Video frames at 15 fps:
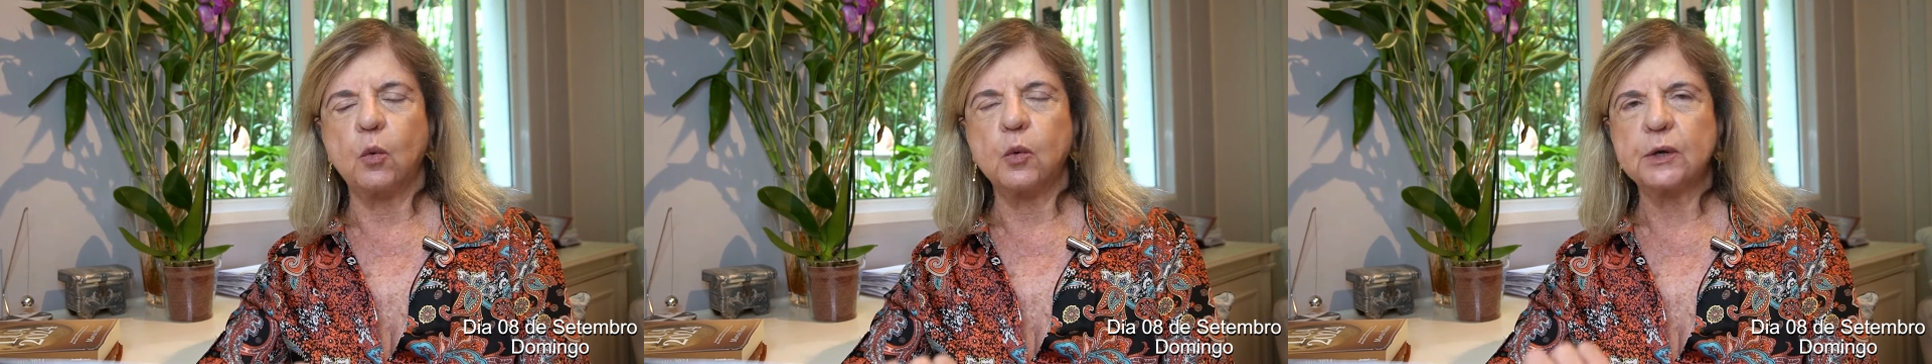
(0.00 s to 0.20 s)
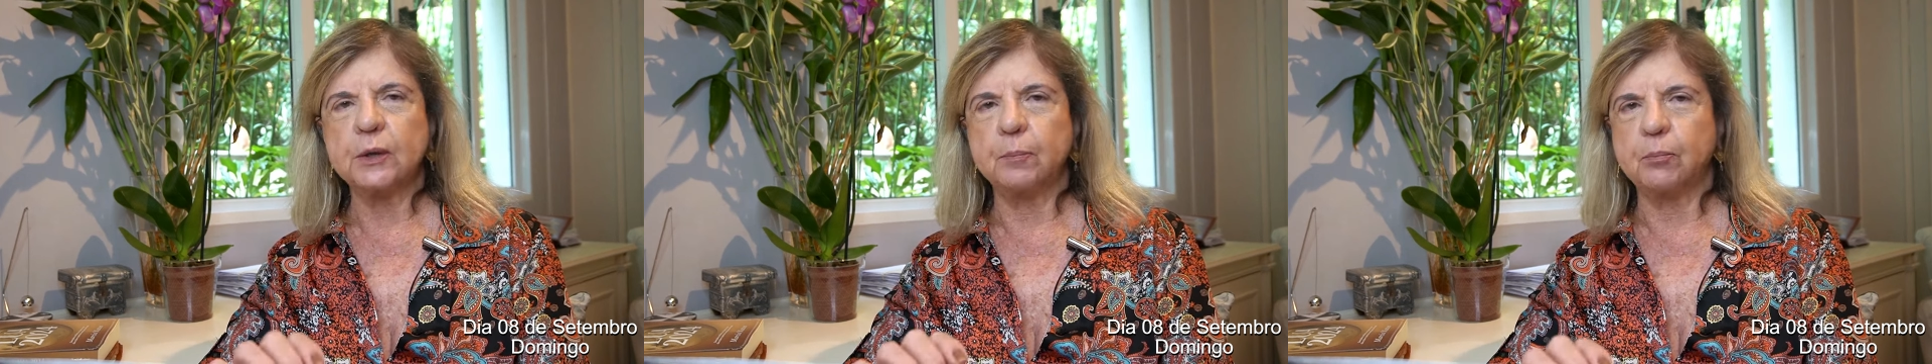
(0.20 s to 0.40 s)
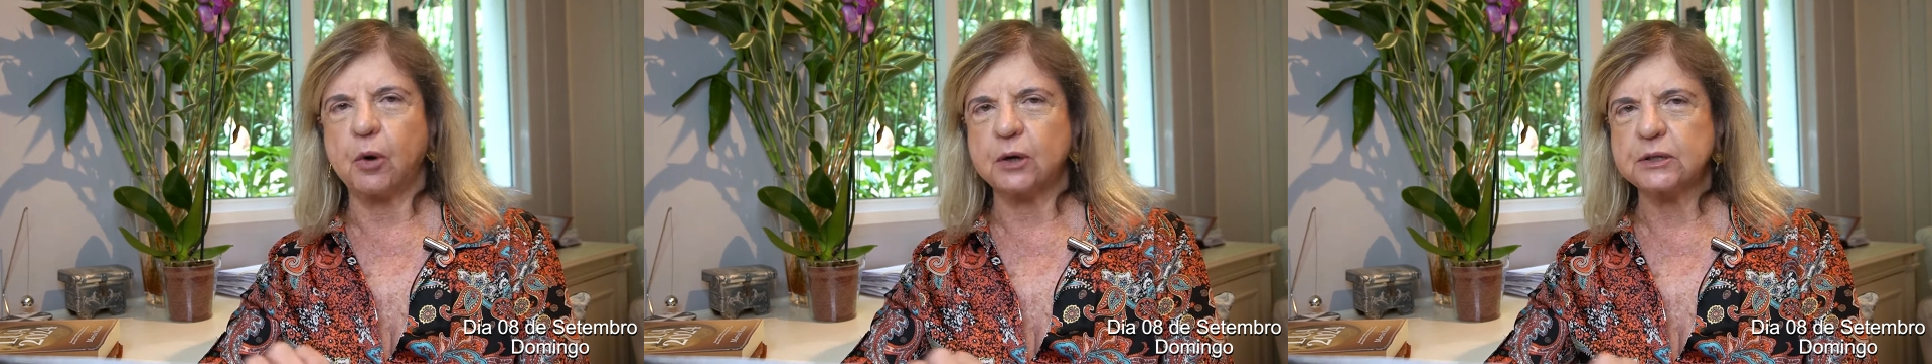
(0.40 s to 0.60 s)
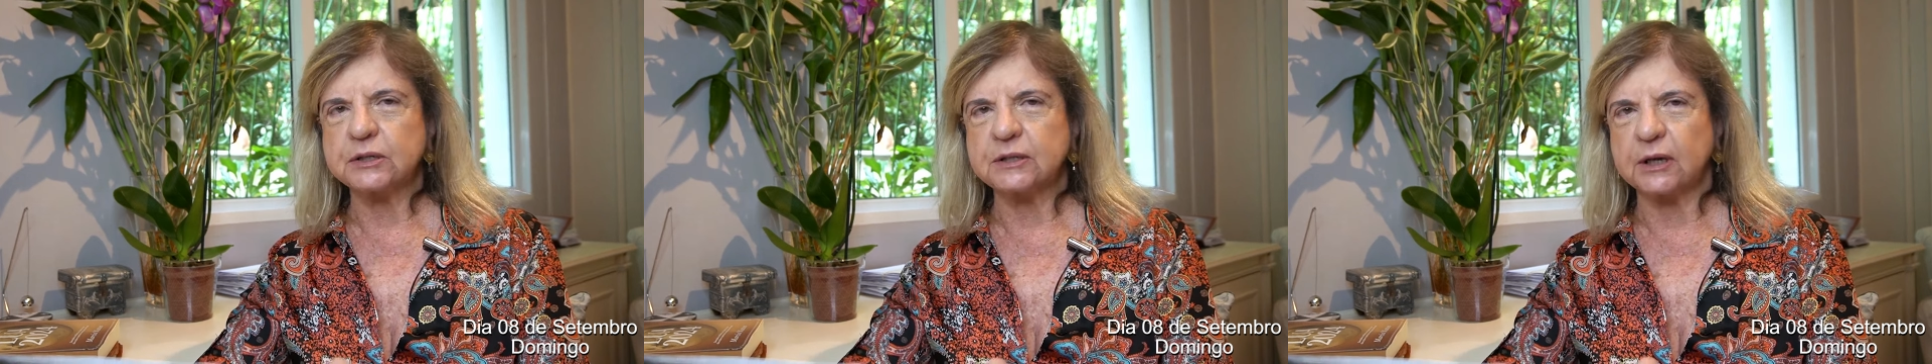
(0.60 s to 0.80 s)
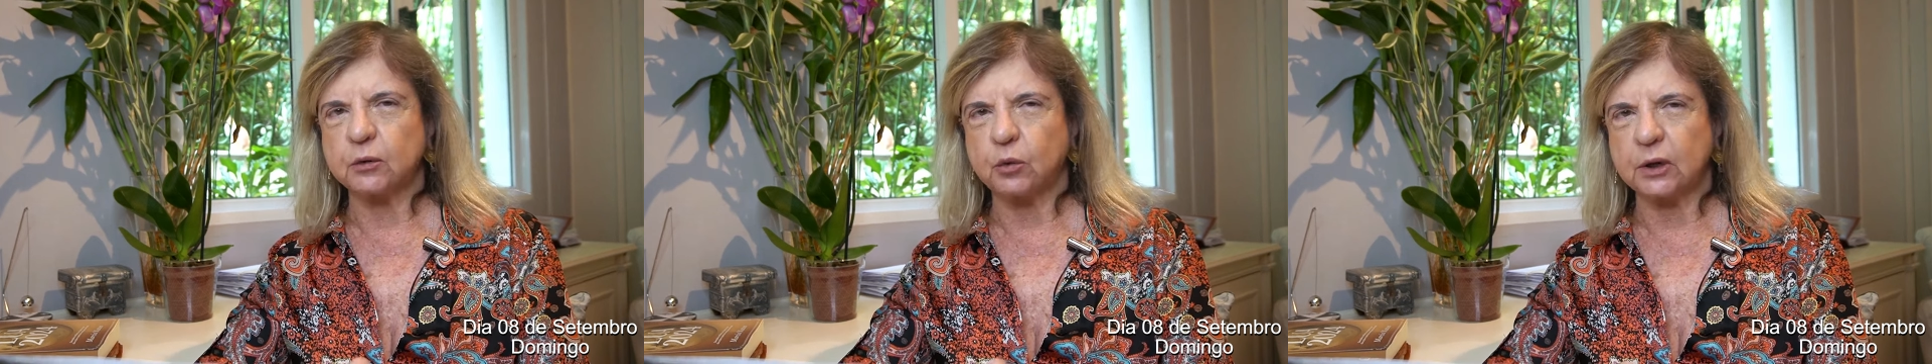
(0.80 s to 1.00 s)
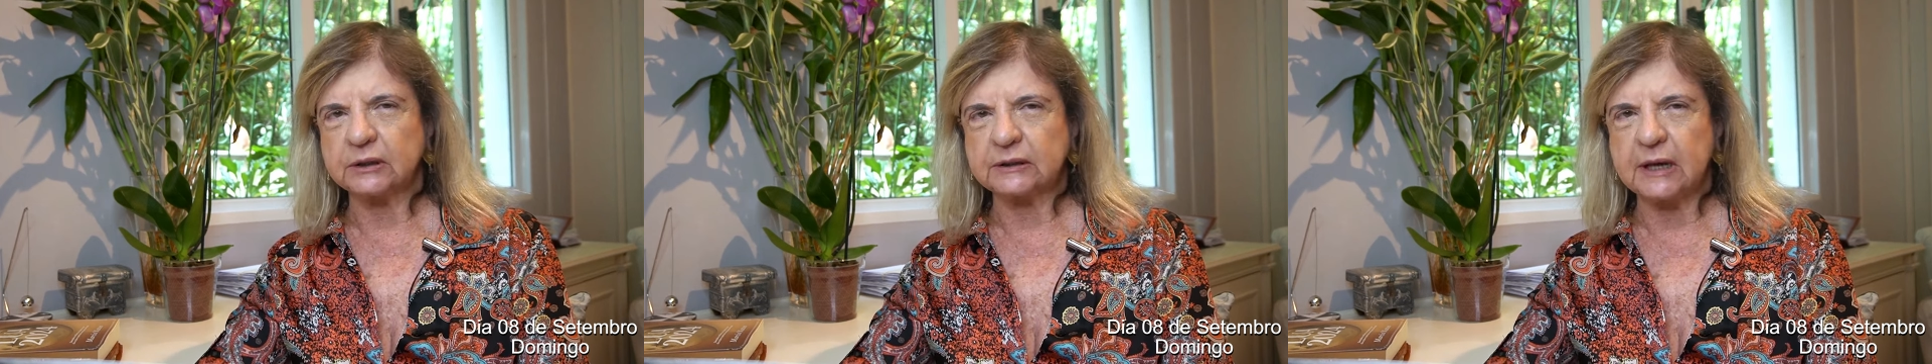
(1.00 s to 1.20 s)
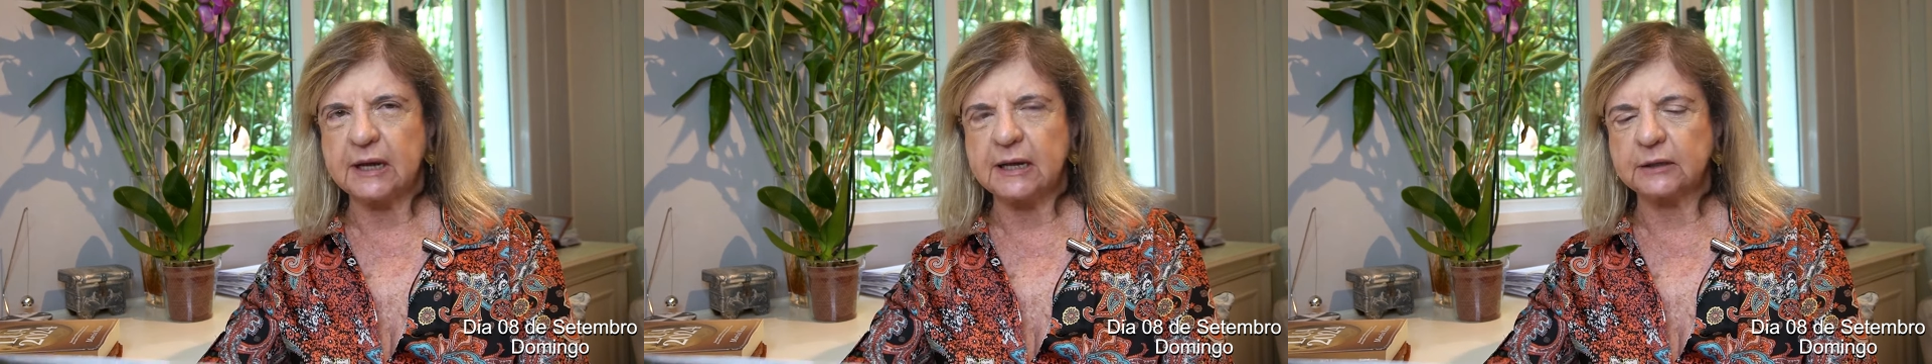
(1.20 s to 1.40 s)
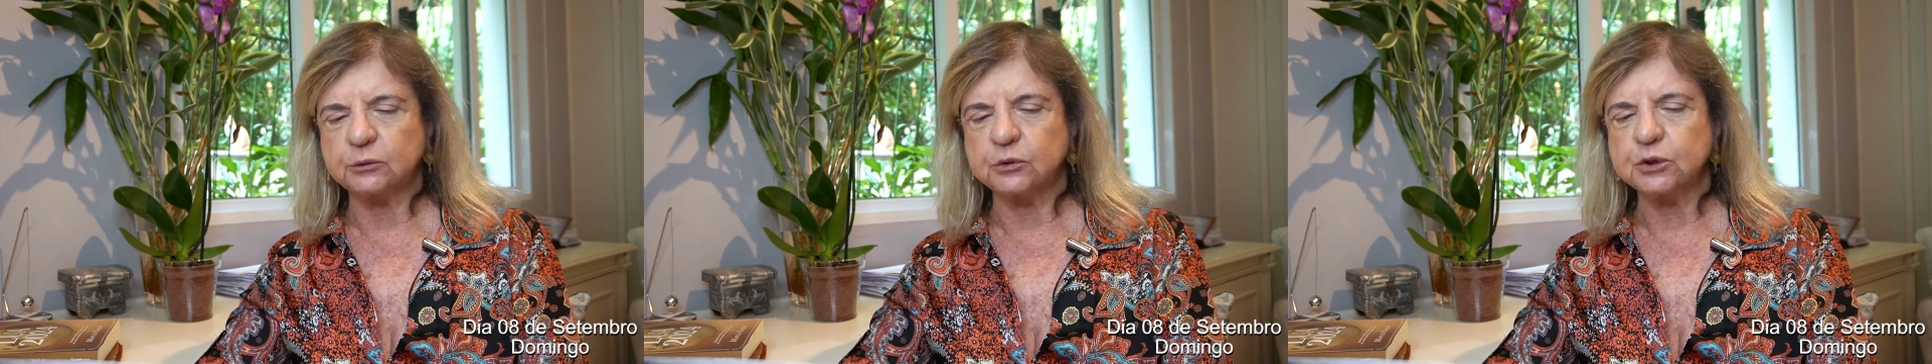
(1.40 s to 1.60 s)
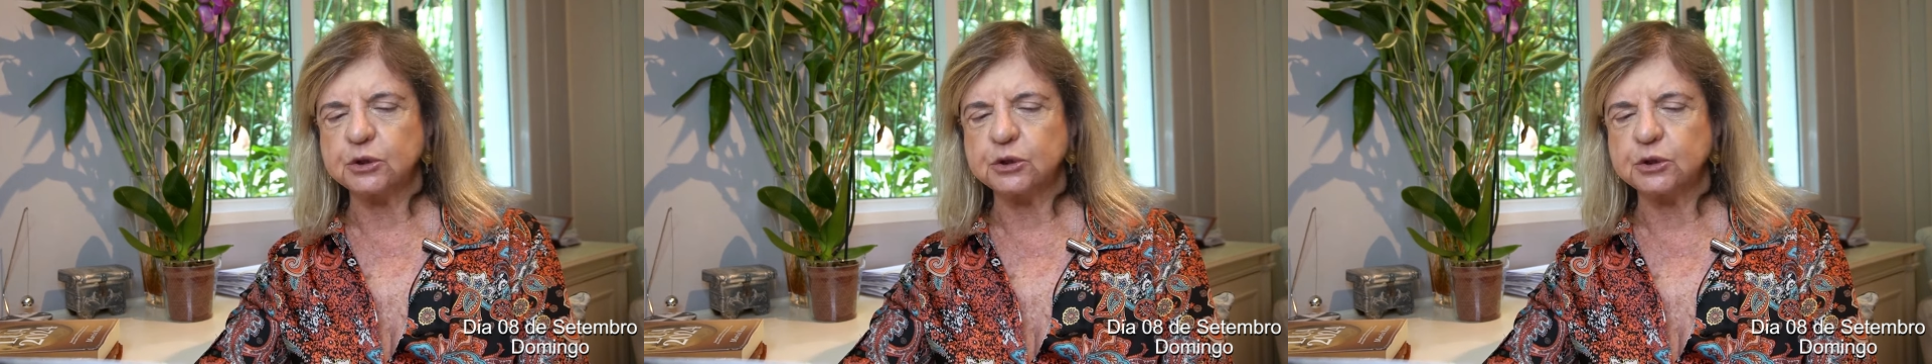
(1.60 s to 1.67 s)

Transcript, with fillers: o que pode ser cortado,